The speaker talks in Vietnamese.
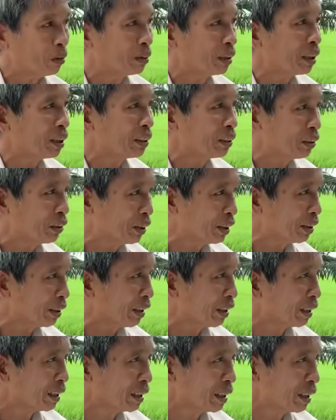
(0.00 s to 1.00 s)
tin trước
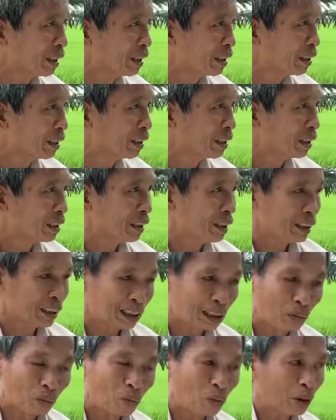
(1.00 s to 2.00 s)
rồi
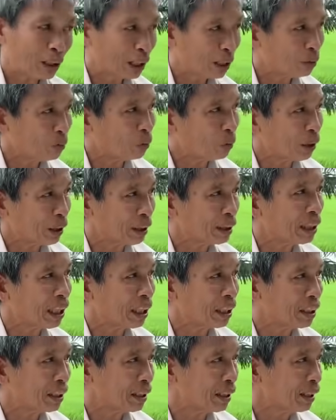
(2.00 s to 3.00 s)
trong cái quyển
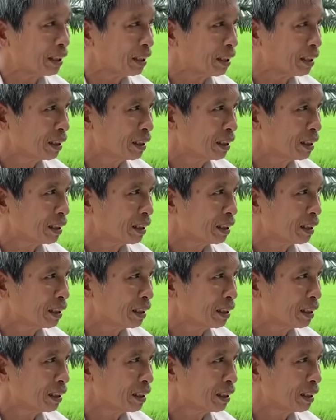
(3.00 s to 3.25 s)
nhì đó